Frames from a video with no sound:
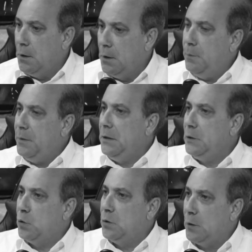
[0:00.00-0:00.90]
El
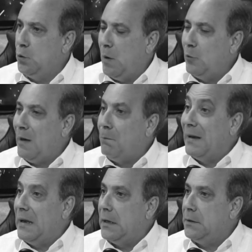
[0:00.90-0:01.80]
ministro de salud va a una
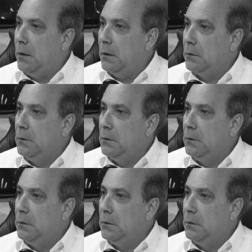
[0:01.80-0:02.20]
playa